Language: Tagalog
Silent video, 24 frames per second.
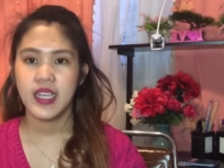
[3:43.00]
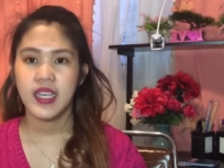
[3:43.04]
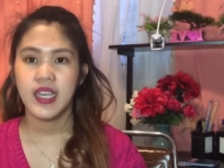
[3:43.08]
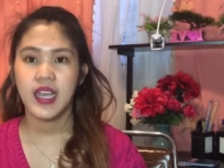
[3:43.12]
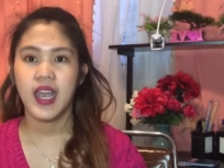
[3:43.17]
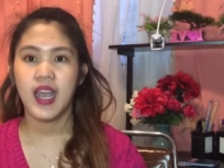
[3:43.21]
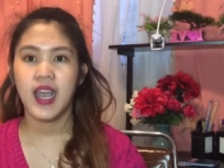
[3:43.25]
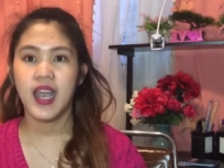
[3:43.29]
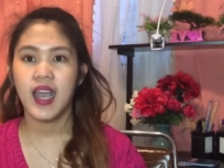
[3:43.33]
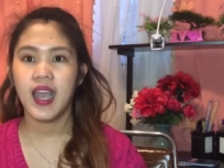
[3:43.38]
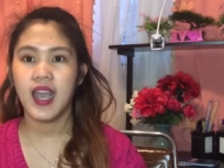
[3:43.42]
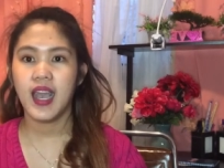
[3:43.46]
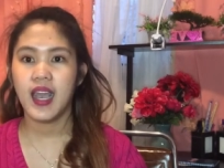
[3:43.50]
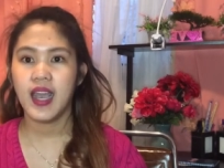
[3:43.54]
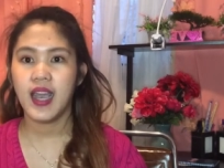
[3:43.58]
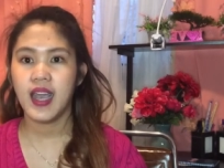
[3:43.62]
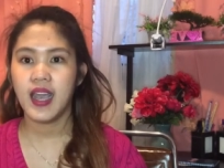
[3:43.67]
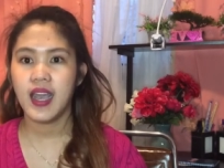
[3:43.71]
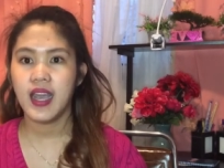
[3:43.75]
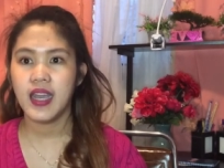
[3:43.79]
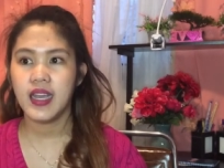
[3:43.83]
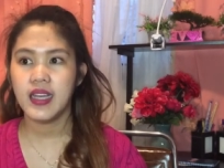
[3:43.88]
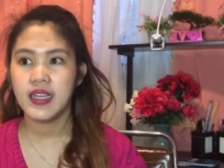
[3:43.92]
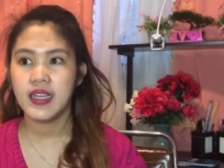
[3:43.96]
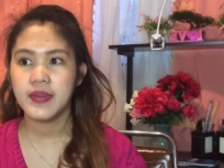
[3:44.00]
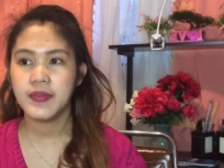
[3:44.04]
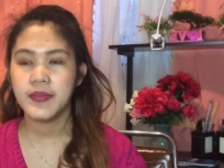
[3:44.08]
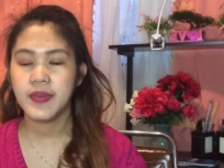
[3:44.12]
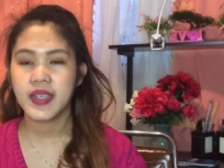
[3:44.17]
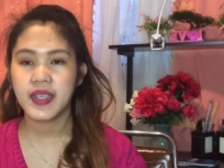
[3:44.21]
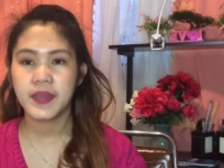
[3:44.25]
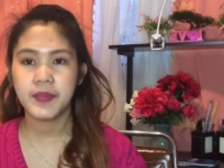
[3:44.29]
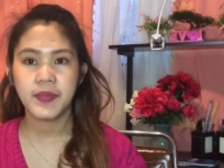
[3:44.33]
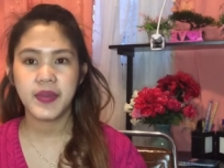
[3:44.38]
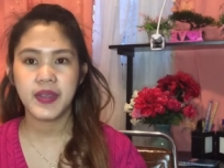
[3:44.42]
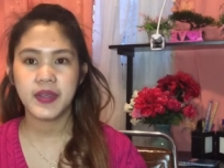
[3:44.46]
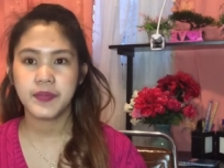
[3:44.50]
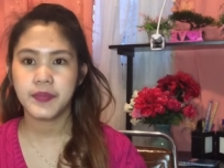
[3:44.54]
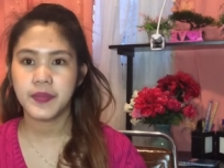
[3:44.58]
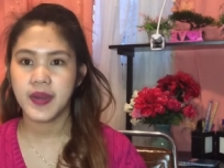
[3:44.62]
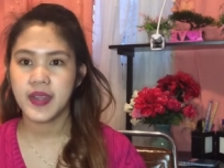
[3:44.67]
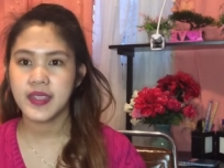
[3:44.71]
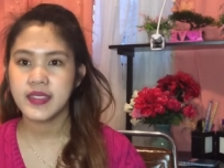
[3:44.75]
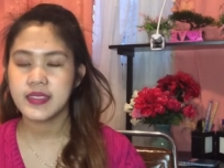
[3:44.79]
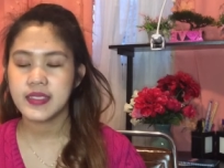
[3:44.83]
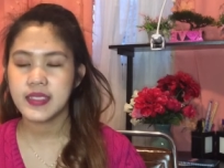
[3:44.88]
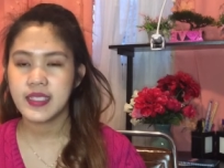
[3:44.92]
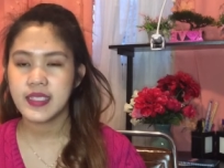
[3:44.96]
Uh, ah,
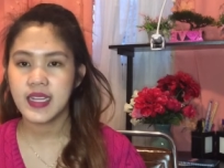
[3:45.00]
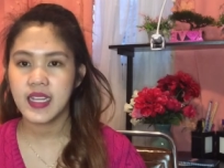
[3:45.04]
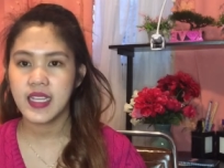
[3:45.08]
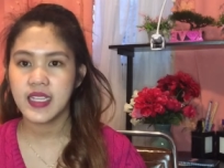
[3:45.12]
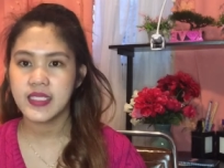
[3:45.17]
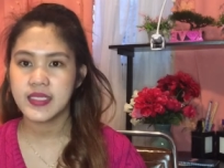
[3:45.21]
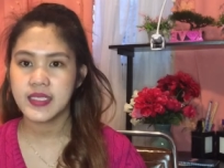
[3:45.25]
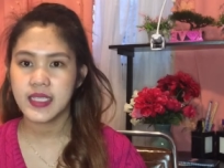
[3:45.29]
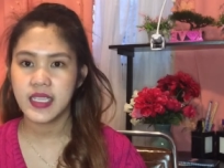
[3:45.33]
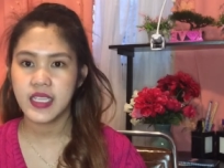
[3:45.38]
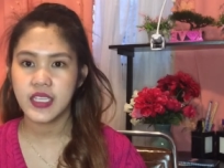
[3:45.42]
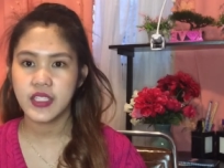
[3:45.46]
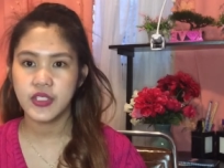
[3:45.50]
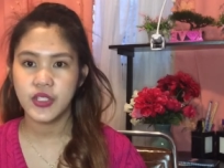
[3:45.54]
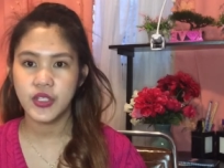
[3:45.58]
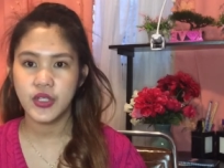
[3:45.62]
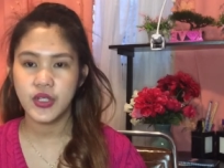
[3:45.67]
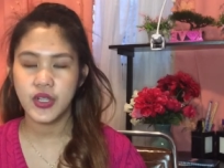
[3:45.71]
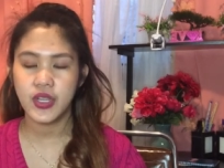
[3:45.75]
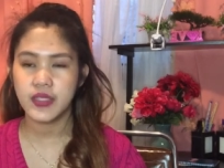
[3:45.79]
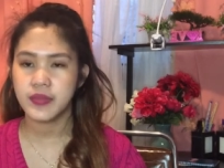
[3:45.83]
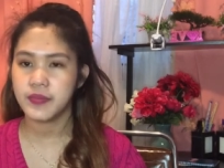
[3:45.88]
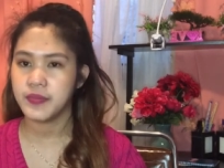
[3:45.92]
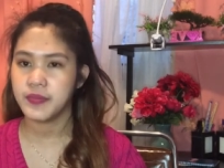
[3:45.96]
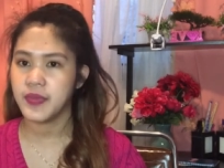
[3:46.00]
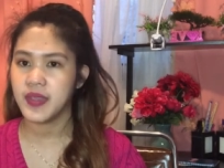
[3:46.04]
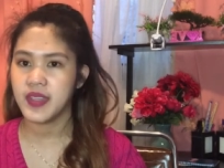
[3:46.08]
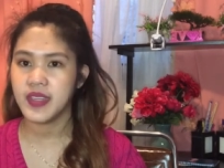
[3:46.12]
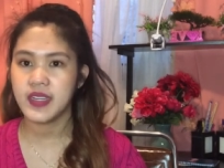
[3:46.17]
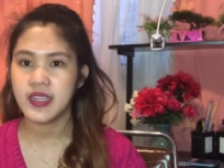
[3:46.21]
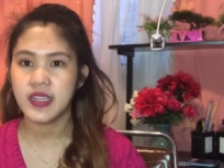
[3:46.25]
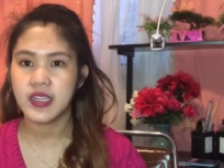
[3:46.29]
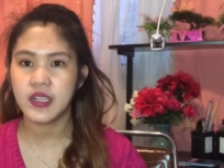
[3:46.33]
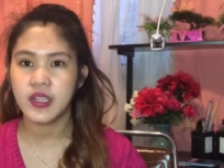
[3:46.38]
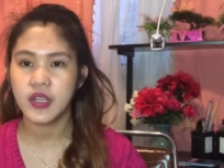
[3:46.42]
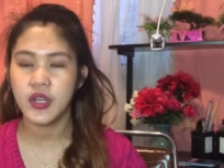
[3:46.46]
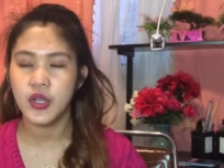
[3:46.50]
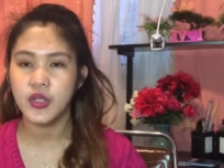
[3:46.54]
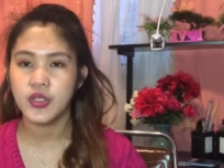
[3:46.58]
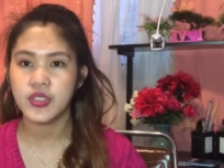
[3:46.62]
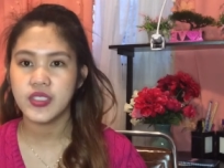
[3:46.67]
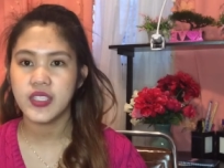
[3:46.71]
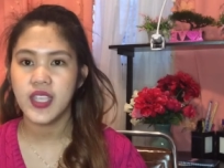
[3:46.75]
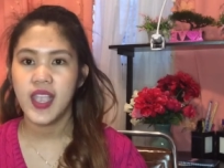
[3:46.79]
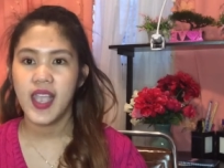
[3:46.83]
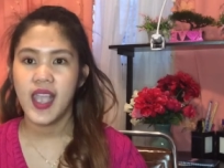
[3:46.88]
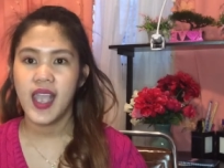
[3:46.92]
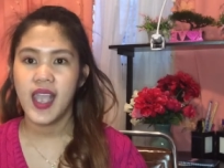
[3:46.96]
makipag-friends sila sa inyo at very
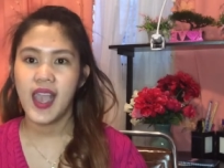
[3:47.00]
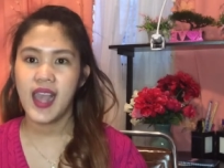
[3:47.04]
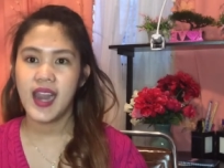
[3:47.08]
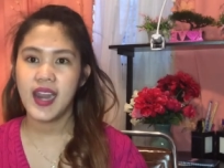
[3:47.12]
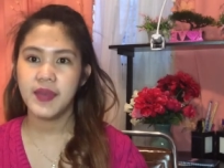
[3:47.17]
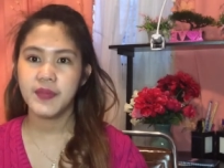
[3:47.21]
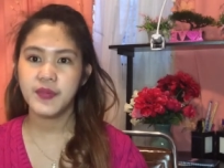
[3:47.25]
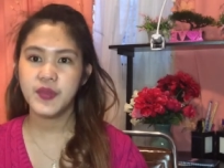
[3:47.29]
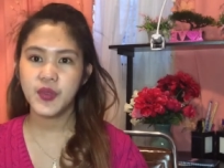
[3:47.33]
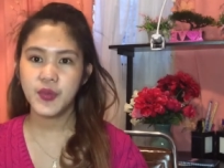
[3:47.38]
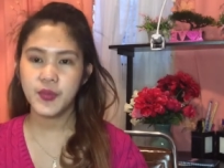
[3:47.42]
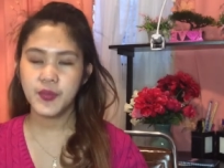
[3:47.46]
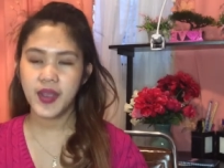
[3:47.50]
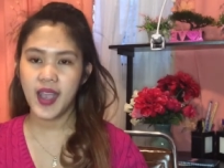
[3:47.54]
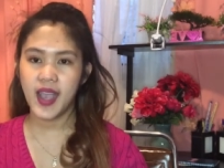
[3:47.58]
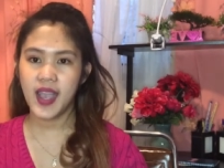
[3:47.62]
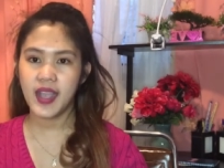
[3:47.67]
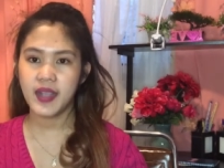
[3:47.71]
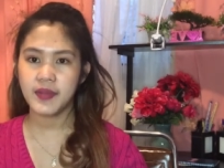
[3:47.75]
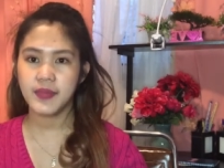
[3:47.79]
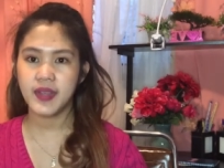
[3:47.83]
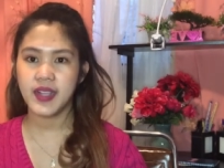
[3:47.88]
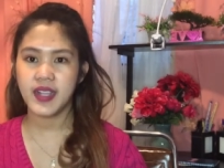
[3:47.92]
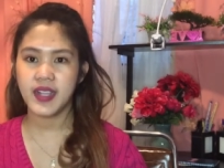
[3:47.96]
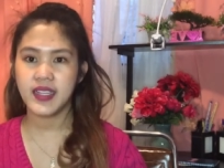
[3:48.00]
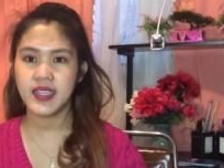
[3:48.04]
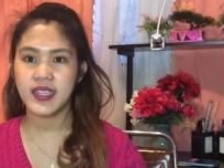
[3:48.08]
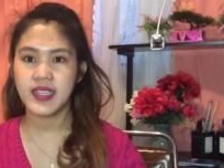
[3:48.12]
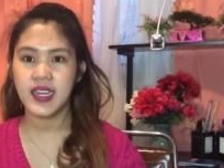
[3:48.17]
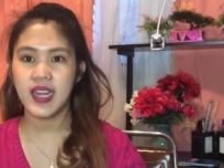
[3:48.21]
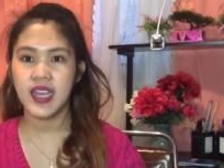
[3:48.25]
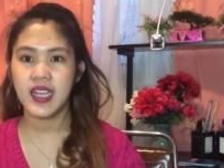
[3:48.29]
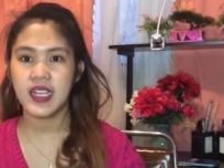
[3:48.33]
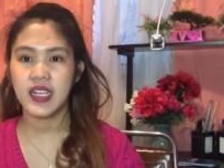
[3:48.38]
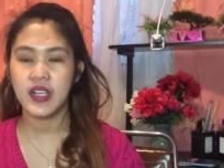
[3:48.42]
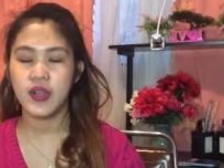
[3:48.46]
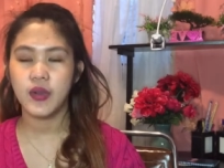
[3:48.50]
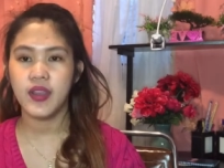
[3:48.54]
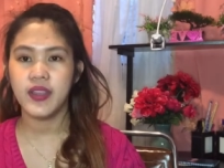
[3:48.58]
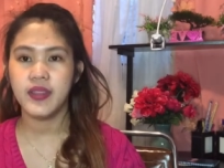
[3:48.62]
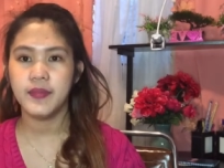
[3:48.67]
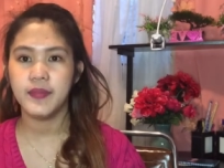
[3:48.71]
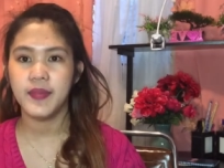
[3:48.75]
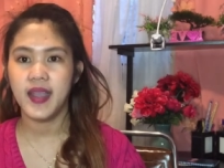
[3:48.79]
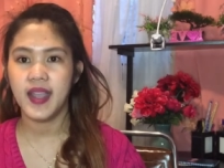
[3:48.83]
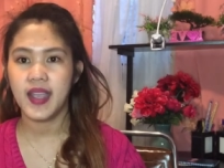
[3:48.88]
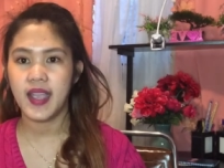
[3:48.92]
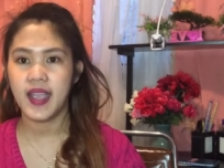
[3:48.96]
close. Alam nyo ba ang mga ginagawa
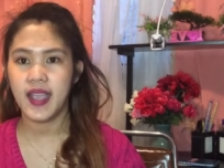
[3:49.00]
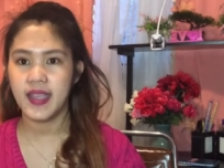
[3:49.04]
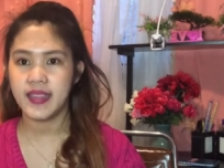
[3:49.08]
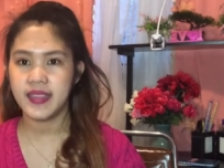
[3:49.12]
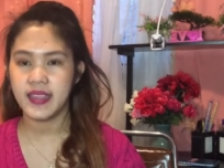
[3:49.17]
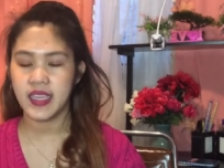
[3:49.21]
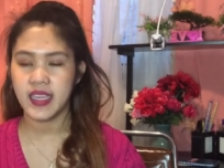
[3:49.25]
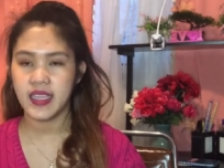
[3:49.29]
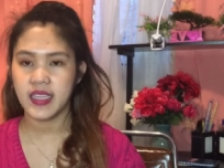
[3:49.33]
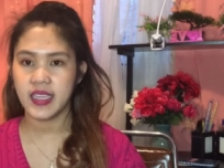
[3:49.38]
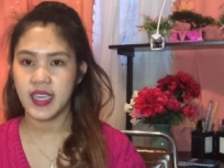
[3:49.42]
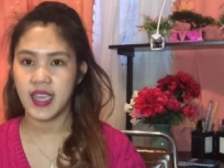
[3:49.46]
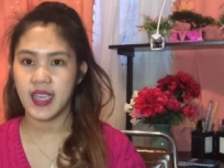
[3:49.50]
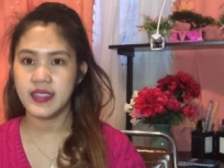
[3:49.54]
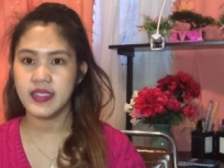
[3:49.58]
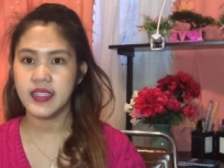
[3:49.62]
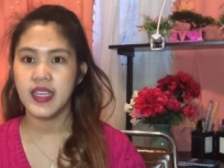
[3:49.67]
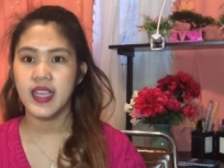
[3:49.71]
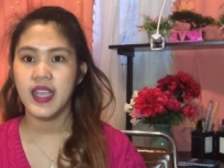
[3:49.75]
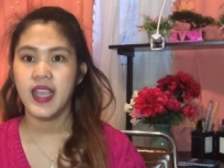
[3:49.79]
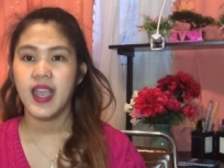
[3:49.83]
ng mga Canadian?